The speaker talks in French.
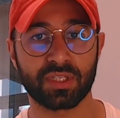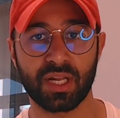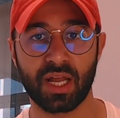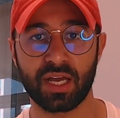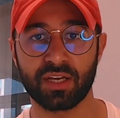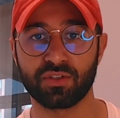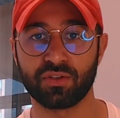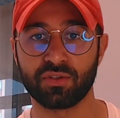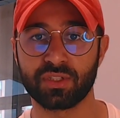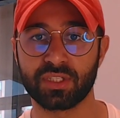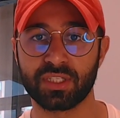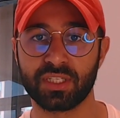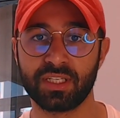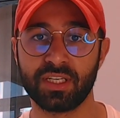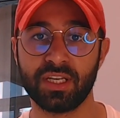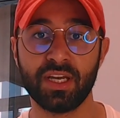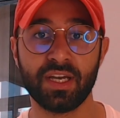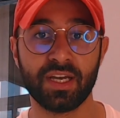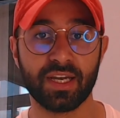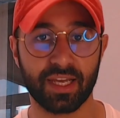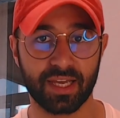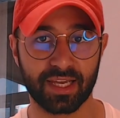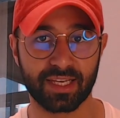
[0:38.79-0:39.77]
l'Argentine,
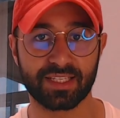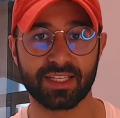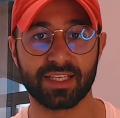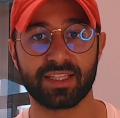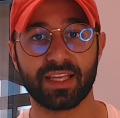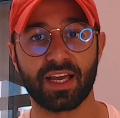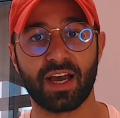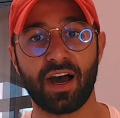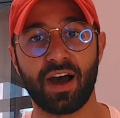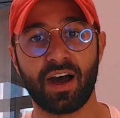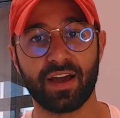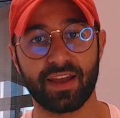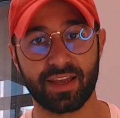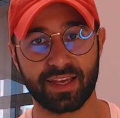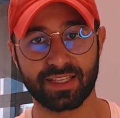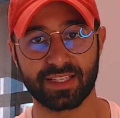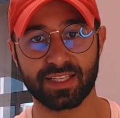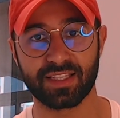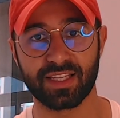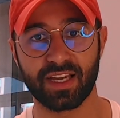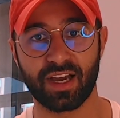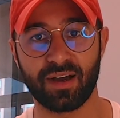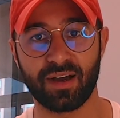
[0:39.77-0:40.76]
etc., etc.